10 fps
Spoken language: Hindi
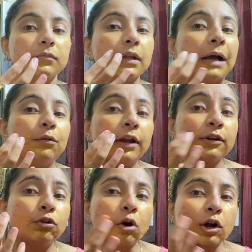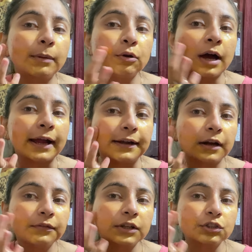आई वुड लाइक टू टॉक अबाउट हाइड्रा
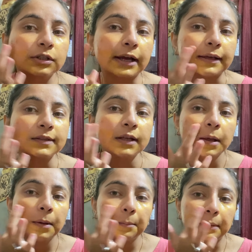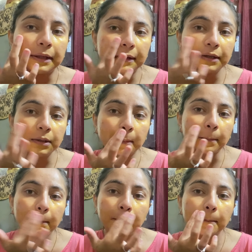फेशियल गाइस मेरी
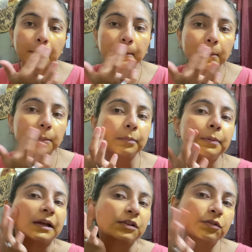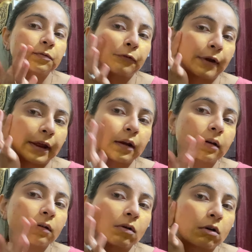बेस्ट
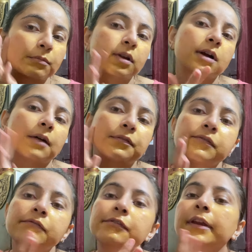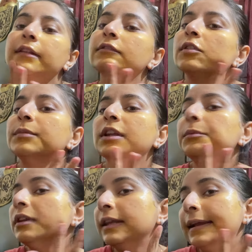फ्रेंड और मेरी काफ़ी फ्रेंड और मेरी
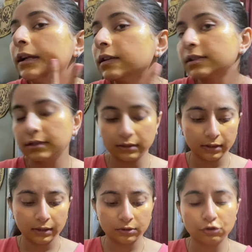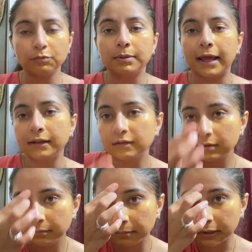भी लेटेस्ट जो ब्राइट्स
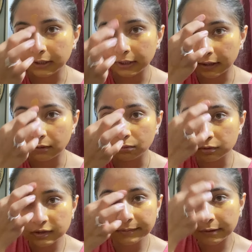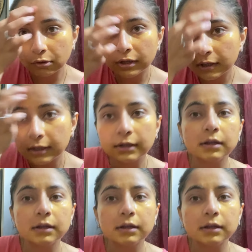बनी है उनसे मेरे को ये